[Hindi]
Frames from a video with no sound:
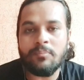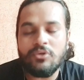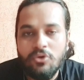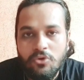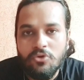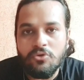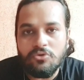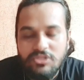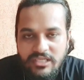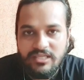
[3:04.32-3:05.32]
आप लोगों
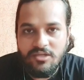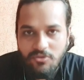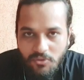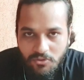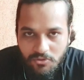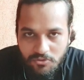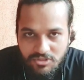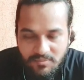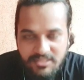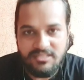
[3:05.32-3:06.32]
को देखिए लोगों को
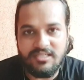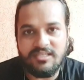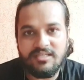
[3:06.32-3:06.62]
समझिए